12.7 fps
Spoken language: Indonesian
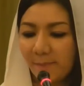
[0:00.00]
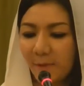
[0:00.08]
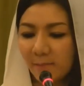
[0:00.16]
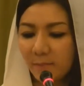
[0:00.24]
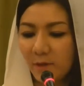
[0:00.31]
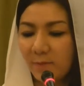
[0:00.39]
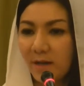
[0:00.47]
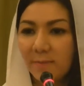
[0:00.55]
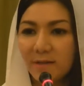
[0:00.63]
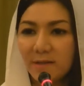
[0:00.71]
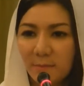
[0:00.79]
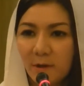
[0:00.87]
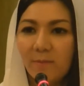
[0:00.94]
membayar denda
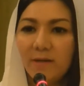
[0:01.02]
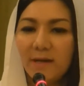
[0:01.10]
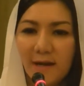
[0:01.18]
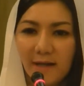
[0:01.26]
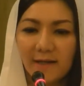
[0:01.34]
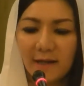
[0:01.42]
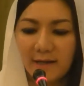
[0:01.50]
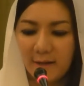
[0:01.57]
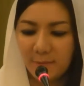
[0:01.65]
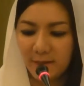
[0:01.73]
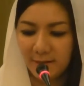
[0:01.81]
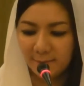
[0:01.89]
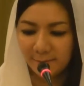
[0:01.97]
600 juta
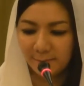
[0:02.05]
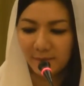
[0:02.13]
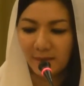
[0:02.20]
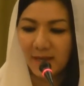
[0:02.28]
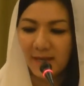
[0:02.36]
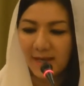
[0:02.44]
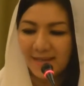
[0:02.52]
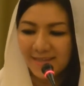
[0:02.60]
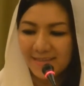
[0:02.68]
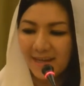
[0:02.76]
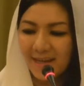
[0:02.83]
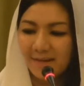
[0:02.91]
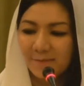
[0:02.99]
rupiah dengan
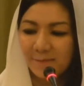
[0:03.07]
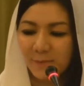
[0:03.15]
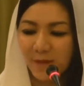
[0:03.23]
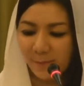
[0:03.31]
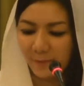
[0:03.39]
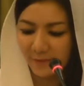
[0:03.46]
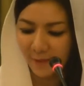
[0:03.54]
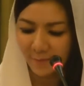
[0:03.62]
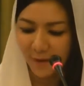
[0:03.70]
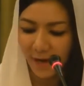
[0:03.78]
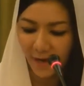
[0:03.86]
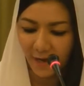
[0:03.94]
subsidiar 6 bulan